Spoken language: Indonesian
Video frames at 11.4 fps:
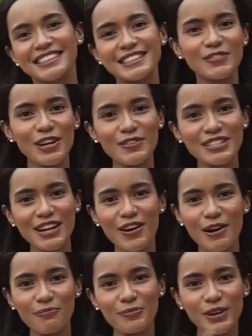semoga
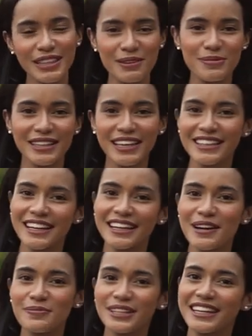menjawab buat yang bertanya
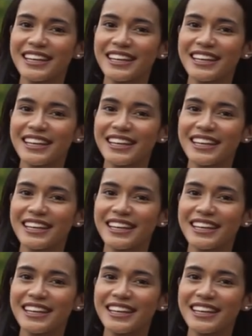kenapa